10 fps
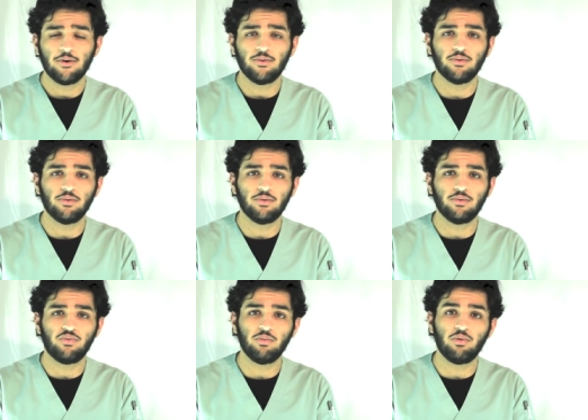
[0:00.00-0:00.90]

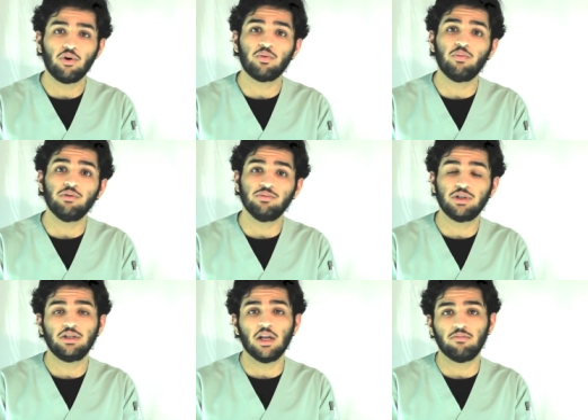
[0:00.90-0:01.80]
وفي بلوك مهم
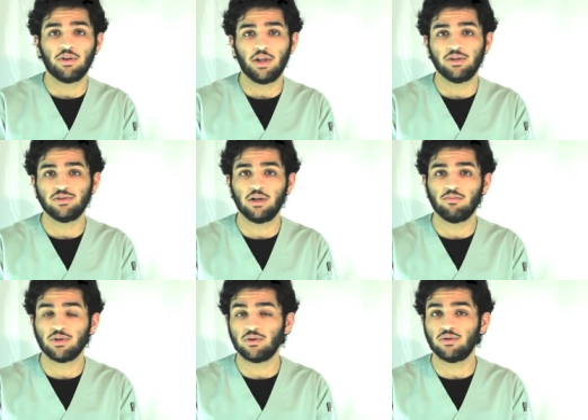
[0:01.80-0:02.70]
جدا مثلا
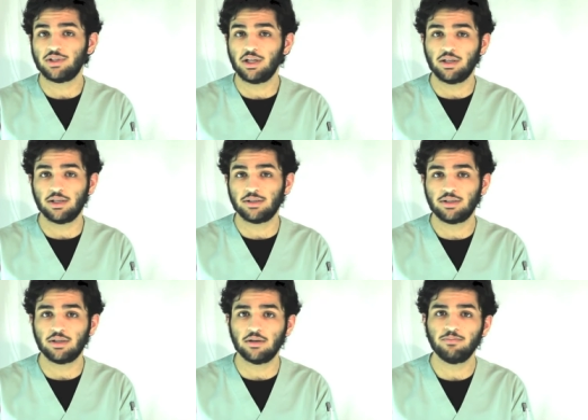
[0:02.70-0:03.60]
زي سكيلتال
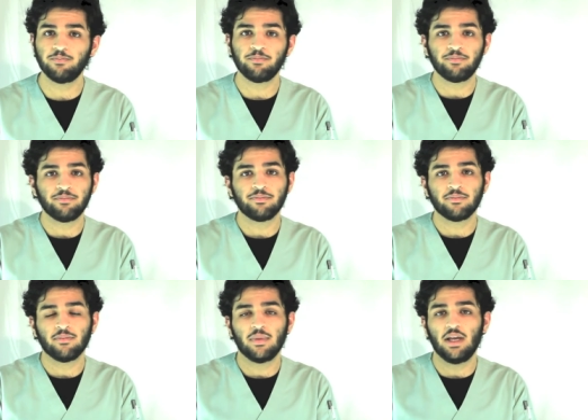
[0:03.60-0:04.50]
سيستم
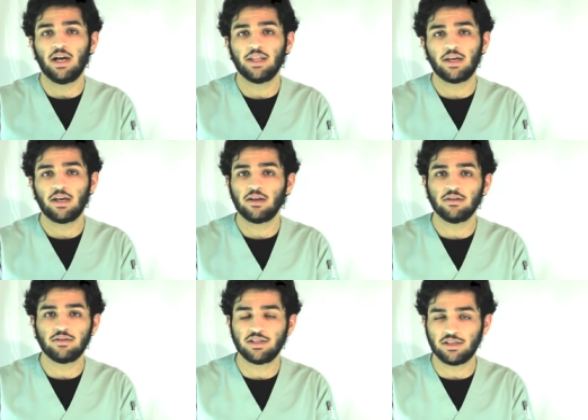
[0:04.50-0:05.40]

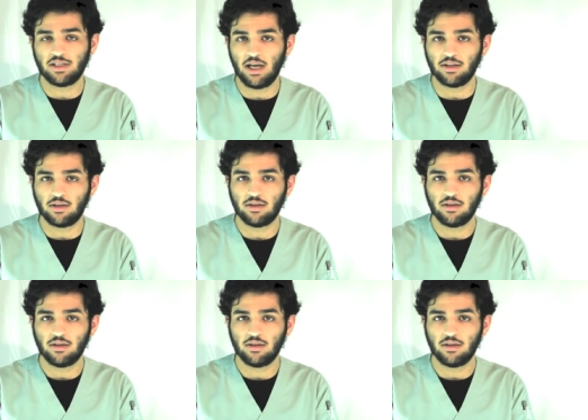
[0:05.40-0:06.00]
هذا تسع ساعات